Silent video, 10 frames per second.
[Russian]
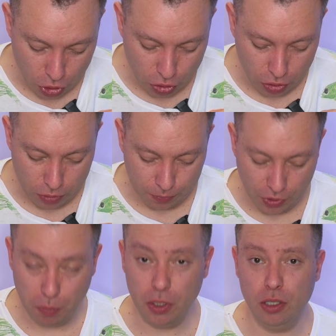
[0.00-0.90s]
то, что
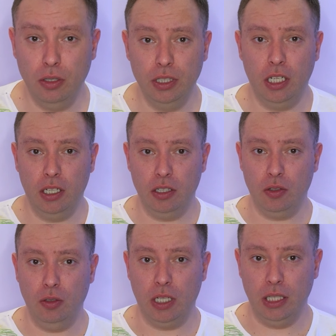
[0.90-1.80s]
не пошло на
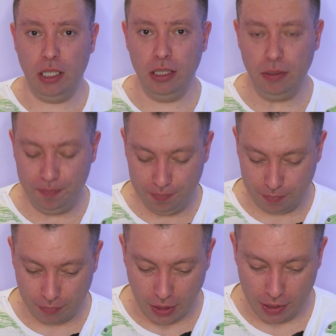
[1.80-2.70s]
ролл Канада,
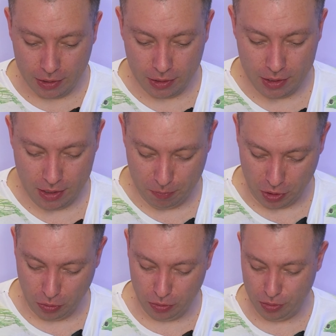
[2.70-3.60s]
это
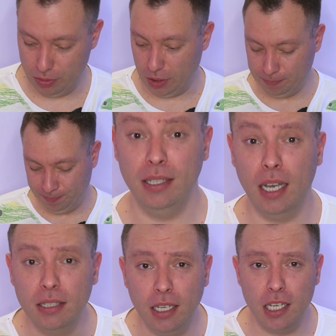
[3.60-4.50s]
запихнули сюда.
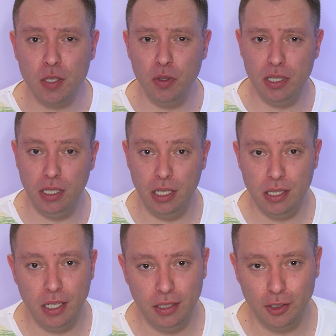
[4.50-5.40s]
Я отказываюсь
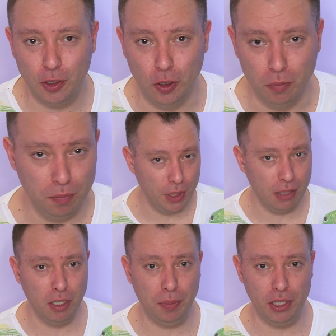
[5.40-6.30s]
есть этот ролл.
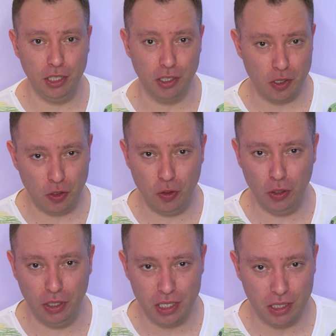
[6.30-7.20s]
Первая причина – срок
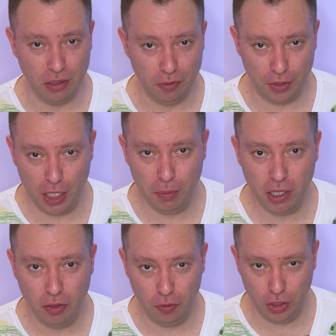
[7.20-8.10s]
годности.
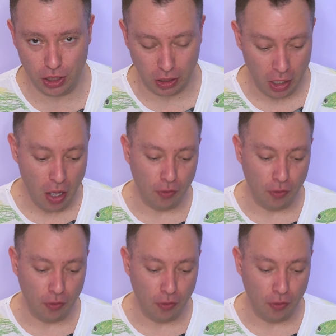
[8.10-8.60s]
Время вышло.